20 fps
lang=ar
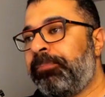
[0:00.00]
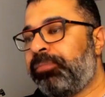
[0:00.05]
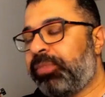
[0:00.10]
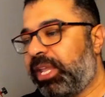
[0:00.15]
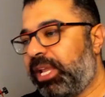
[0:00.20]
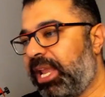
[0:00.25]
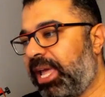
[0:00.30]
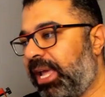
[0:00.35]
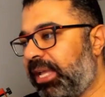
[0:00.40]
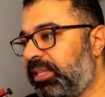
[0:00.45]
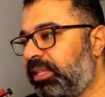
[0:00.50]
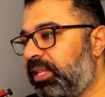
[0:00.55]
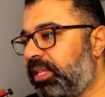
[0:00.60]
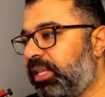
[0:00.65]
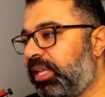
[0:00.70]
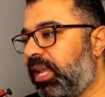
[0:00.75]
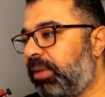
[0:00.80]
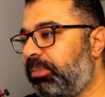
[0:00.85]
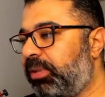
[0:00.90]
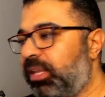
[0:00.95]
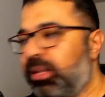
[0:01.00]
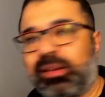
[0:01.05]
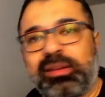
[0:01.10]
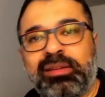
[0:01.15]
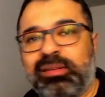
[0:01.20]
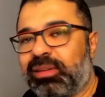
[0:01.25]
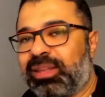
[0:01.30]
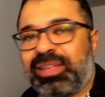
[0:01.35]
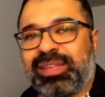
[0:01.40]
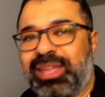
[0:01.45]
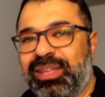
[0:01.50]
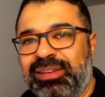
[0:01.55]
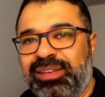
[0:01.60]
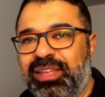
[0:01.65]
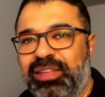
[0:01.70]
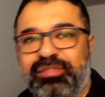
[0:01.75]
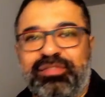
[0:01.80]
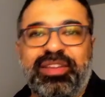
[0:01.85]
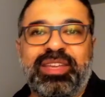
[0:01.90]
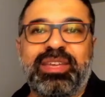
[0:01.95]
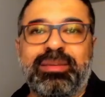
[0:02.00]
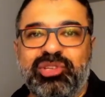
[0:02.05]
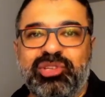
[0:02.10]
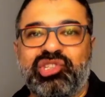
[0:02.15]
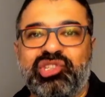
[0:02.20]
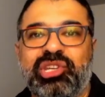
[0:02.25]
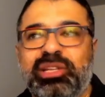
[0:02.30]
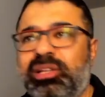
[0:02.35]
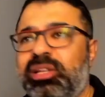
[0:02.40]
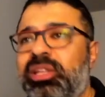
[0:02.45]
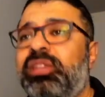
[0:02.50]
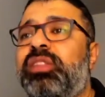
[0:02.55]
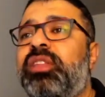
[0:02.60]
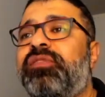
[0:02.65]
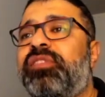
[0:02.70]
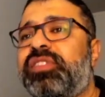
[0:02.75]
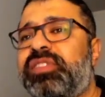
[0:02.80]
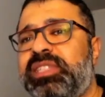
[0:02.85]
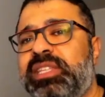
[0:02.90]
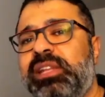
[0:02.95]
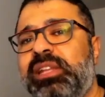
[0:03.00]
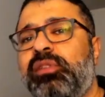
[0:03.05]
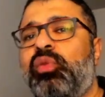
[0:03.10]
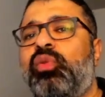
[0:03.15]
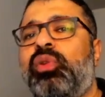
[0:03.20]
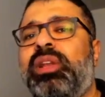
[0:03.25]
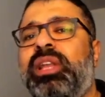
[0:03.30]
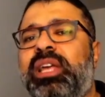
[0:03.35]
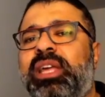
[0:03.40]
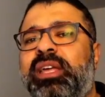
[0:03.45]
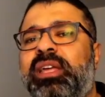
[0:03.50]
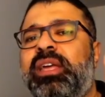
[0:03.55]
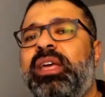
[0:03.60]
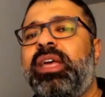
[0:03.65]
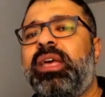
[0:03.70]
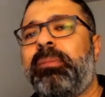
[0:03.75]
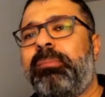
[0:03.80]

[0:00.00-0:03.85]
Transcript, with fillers: إلى حد كبير كان كفاية مشهد للتفاصيل كلها